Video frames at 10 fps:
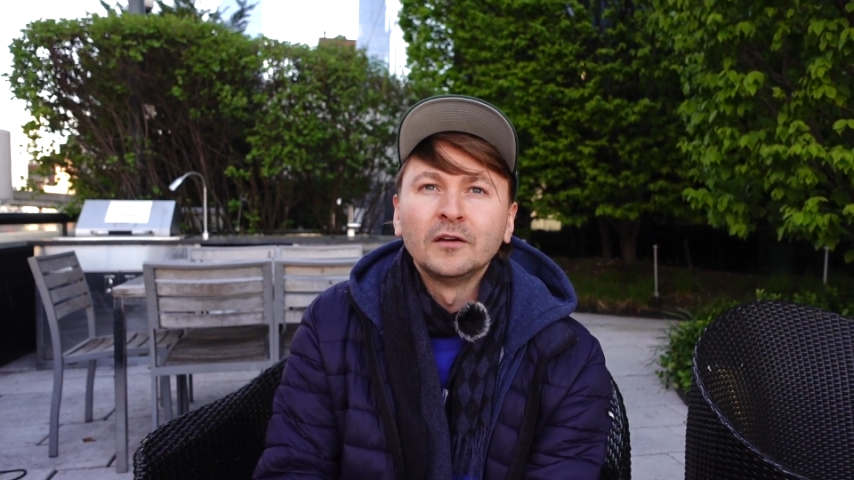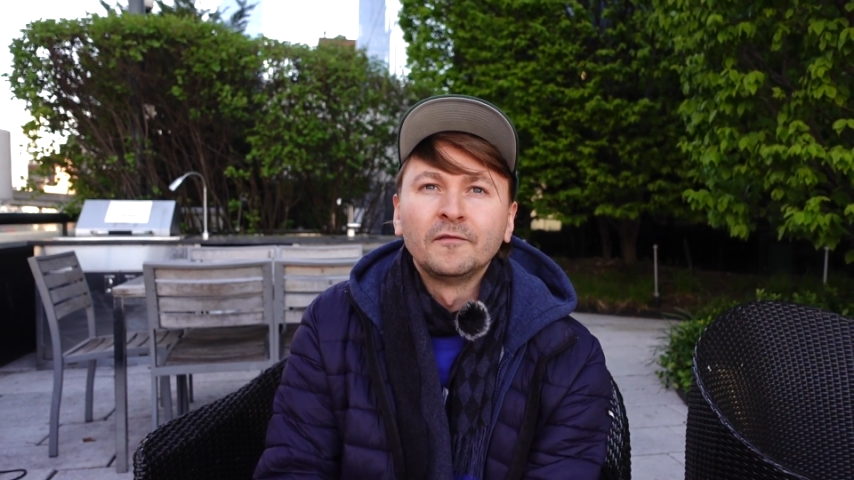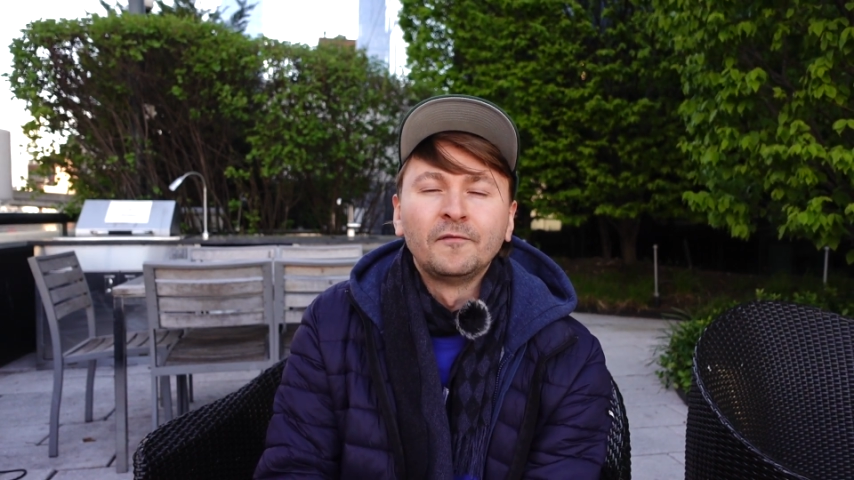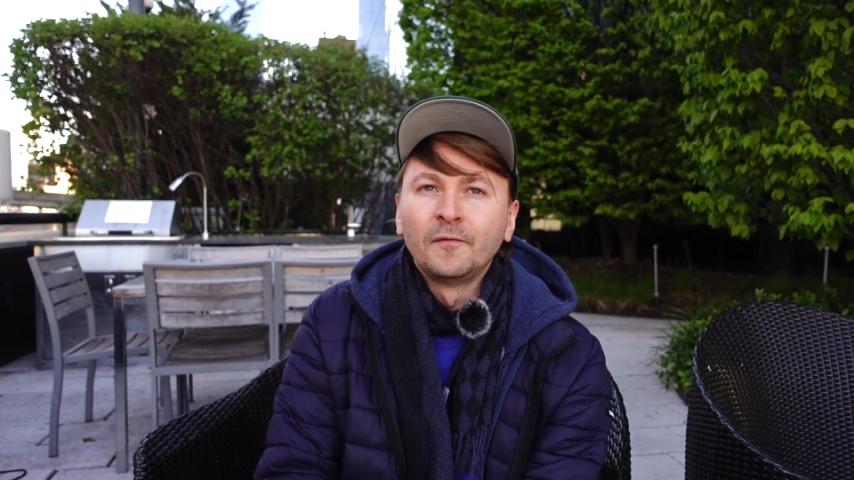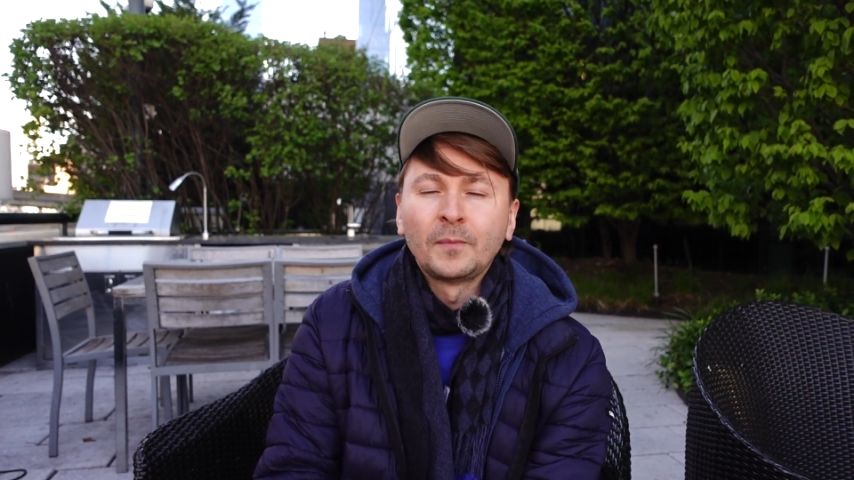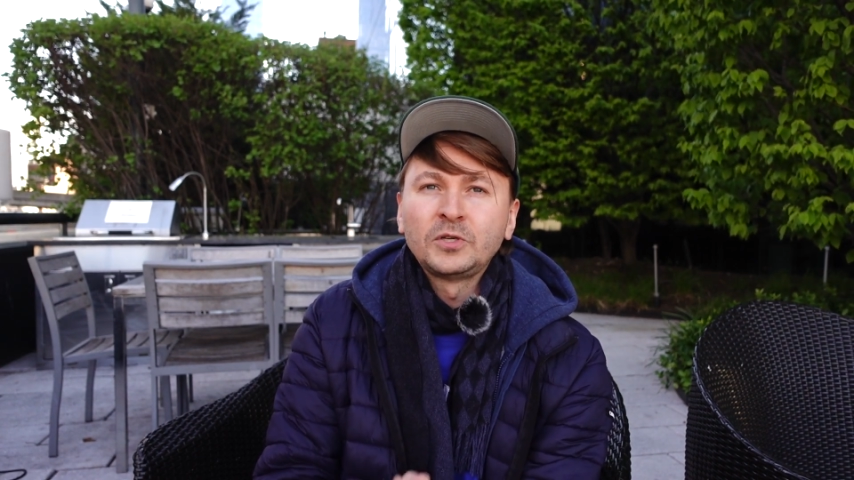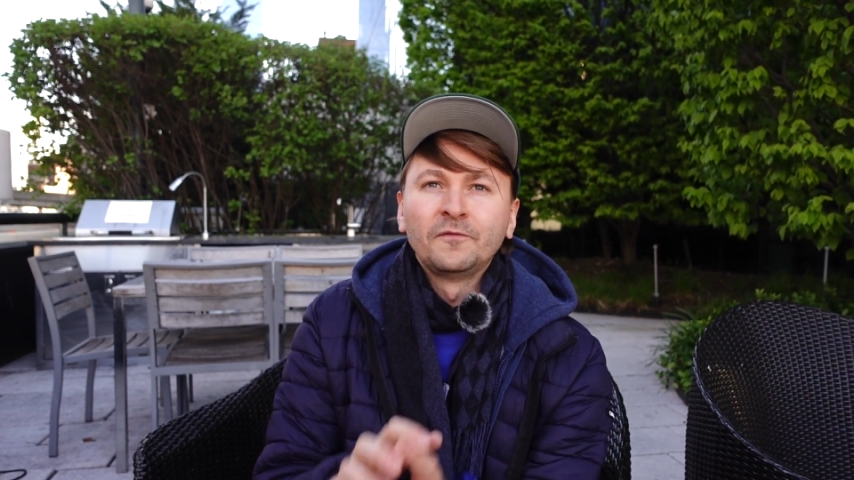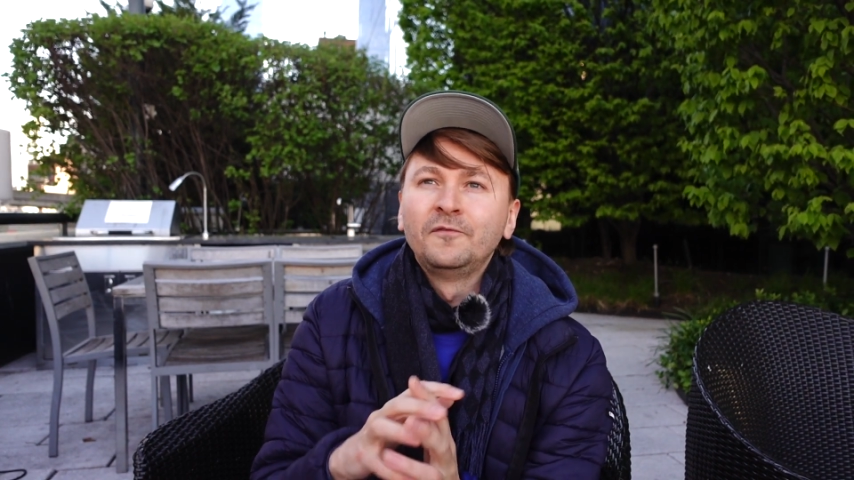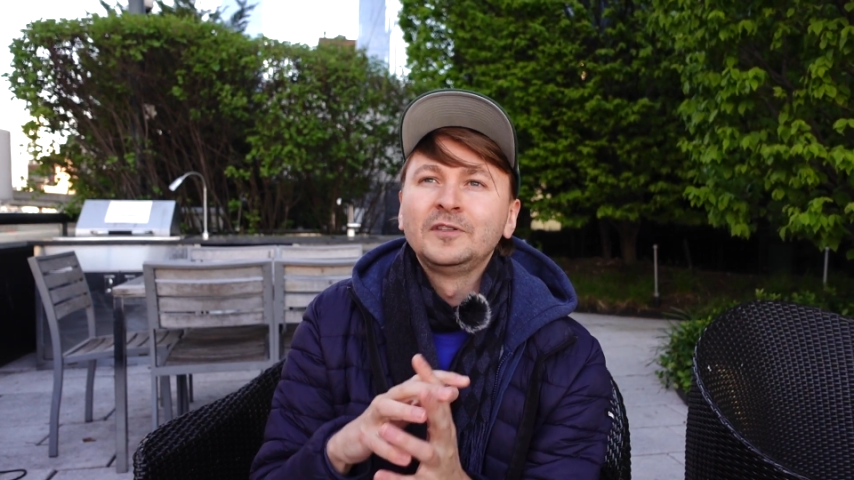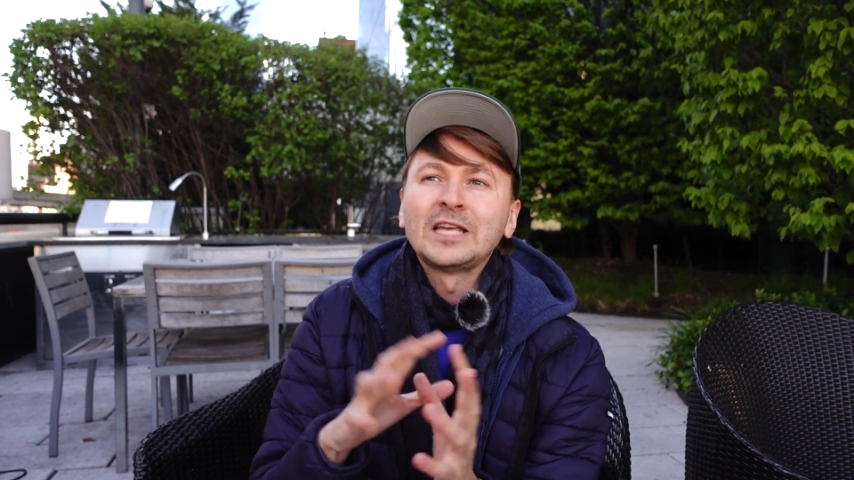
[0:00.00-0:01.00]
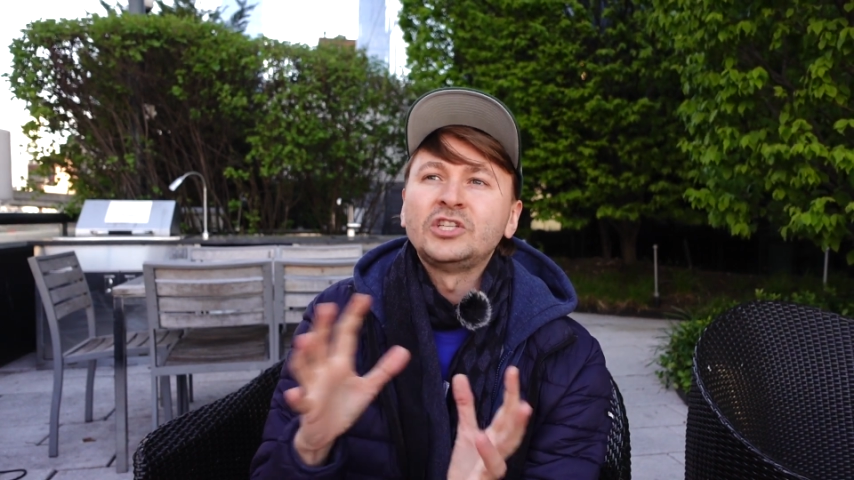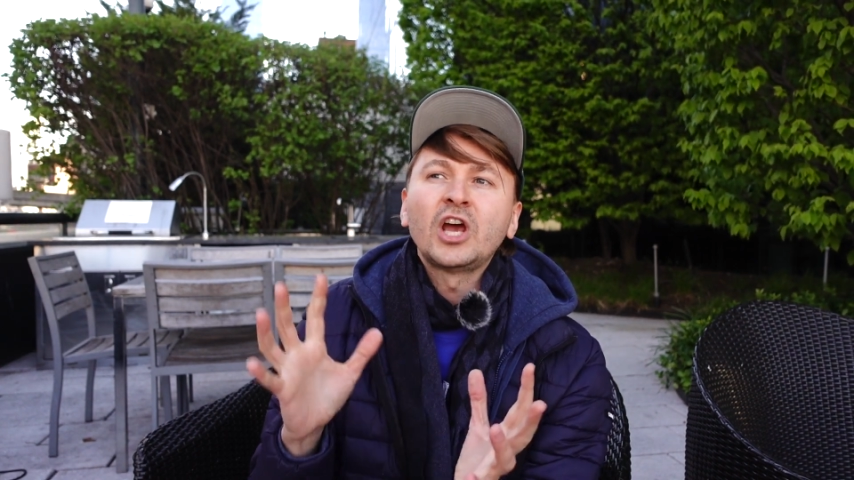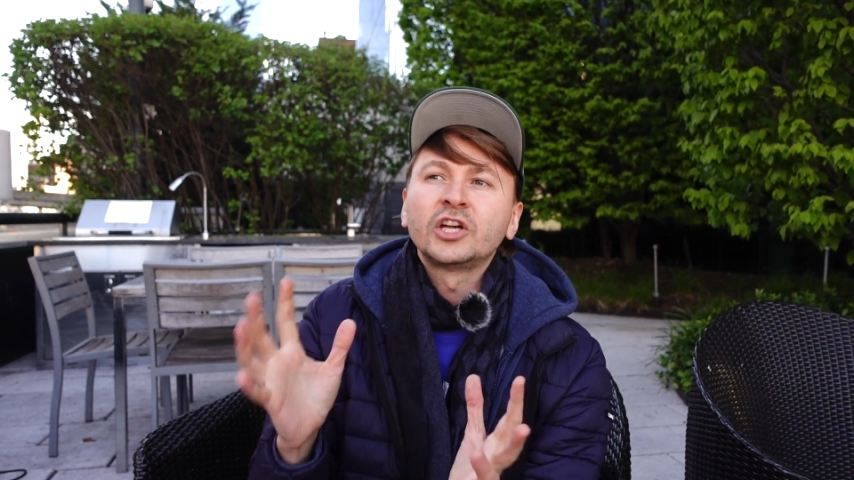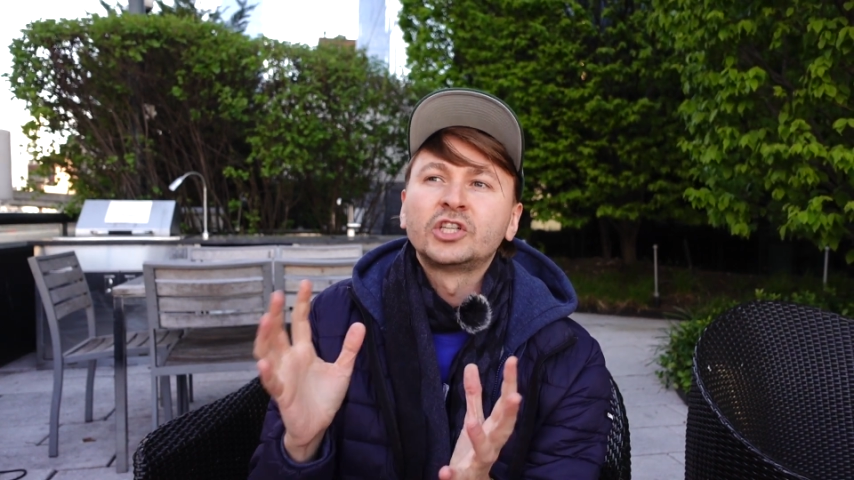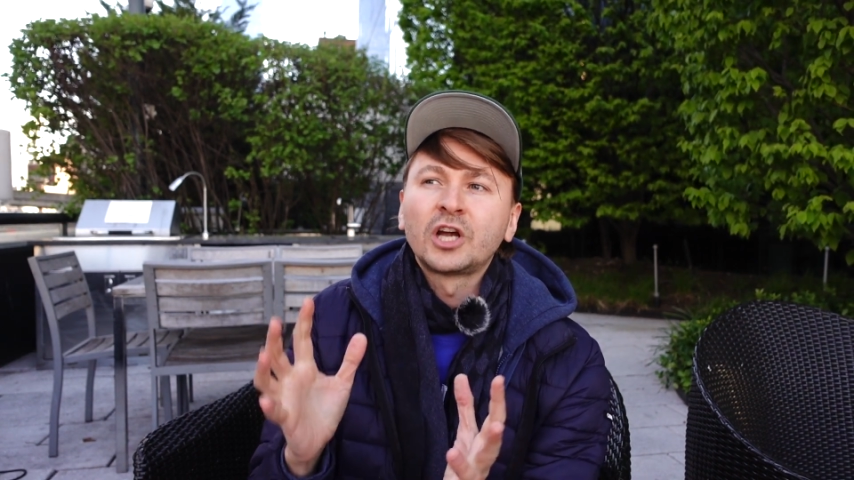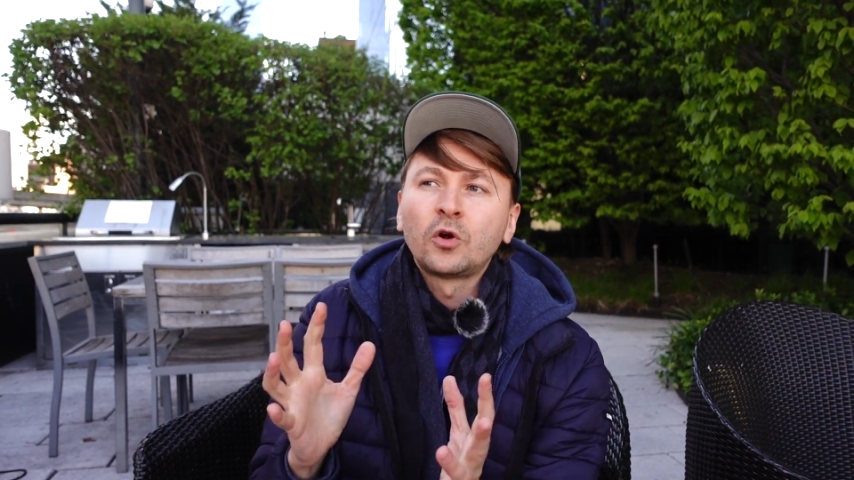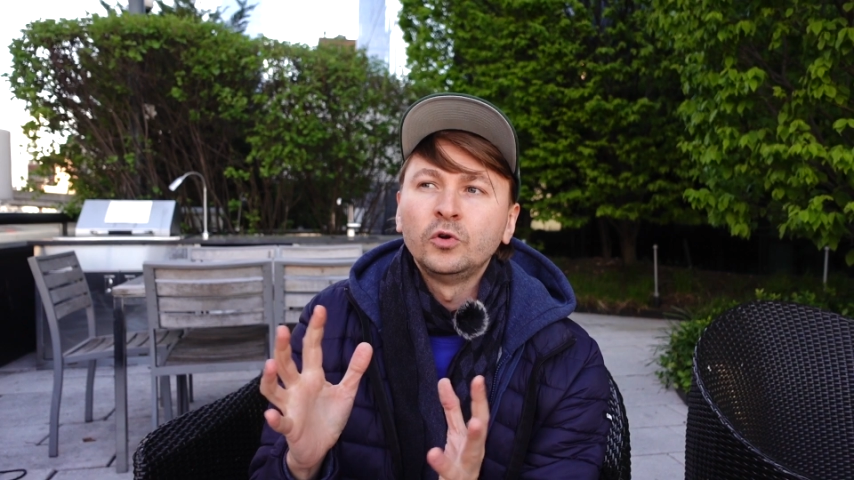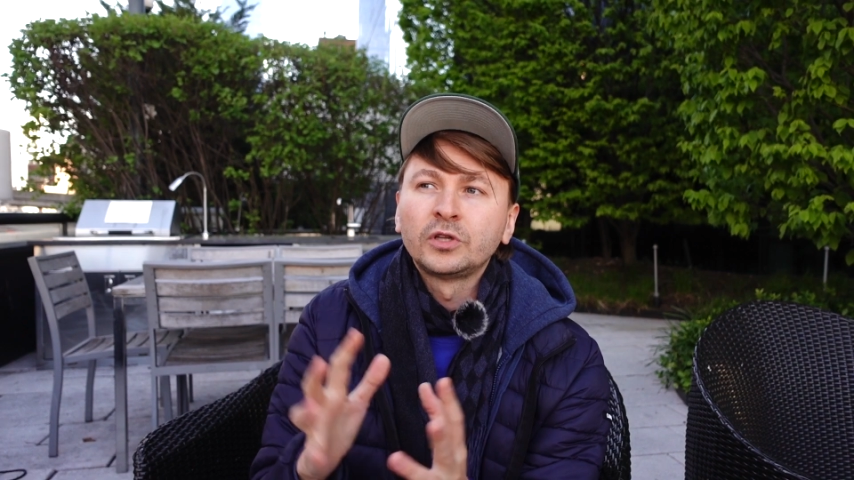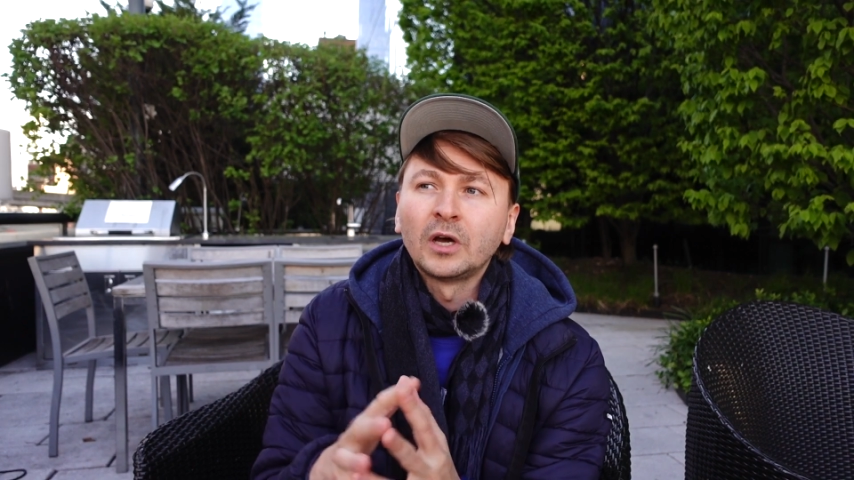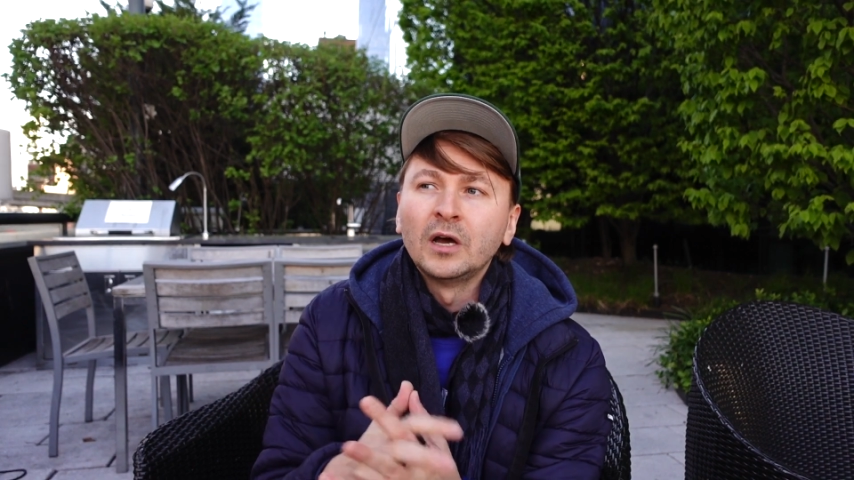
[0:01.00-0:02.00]
э, вообще высочайшей
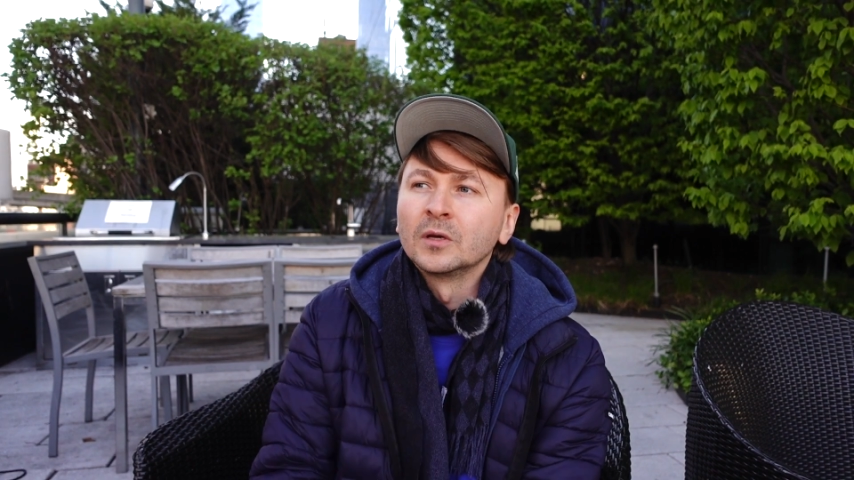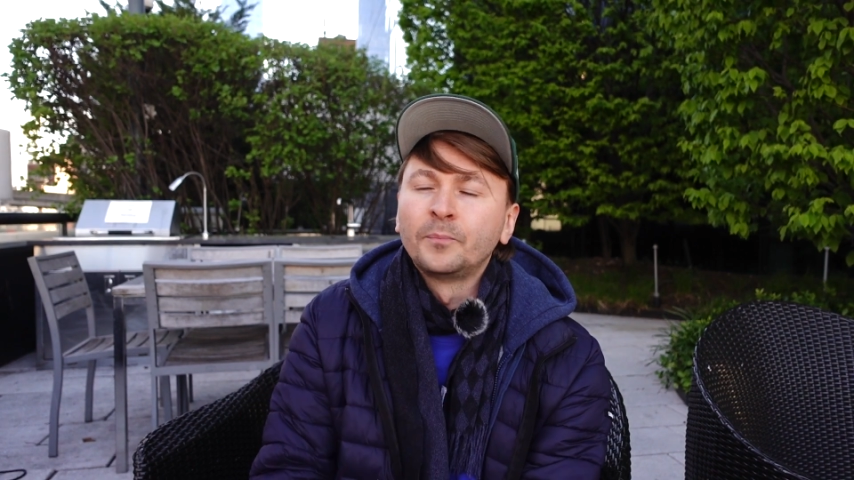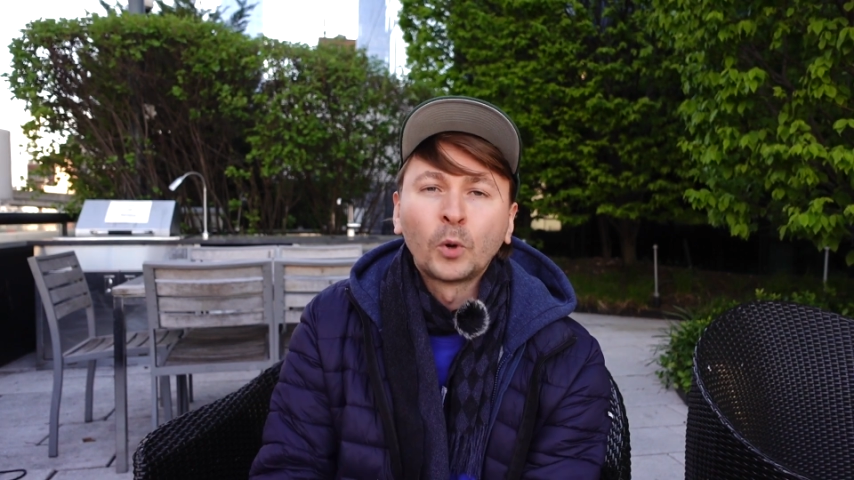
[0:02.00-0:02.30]
какой-то